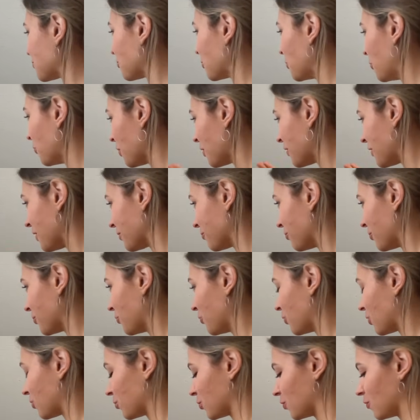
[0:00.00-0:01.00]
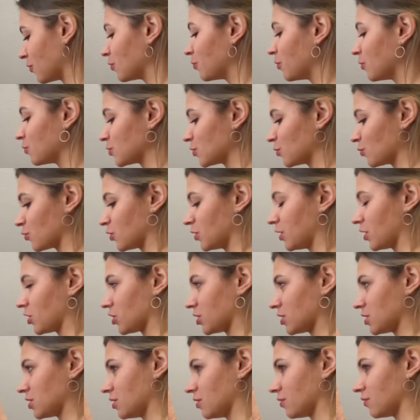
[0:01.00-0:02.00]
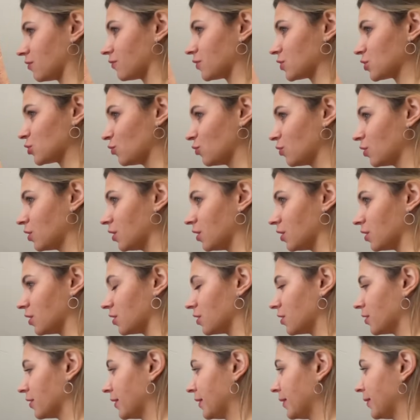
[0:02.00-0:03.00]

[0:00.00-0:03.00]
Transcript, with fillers: много как бы корм, но в любом случае, даже если она высокая,